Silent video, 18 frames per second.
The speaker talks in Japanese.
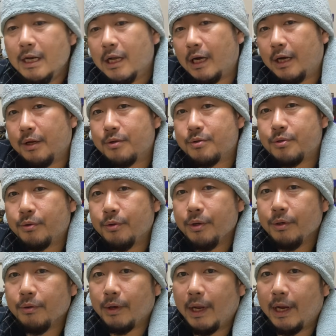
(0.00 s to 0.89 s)
あの、そう
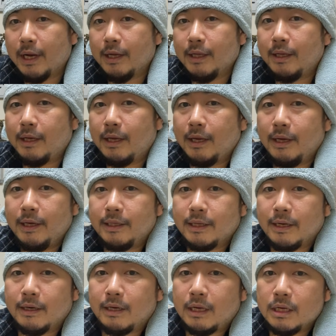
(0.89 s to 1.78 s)
いうのを選んでい
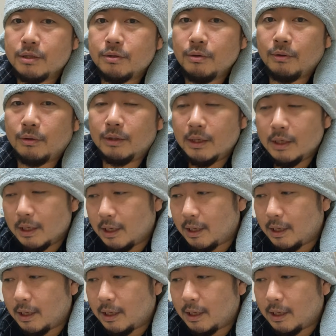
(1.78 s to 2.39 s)
ただけると、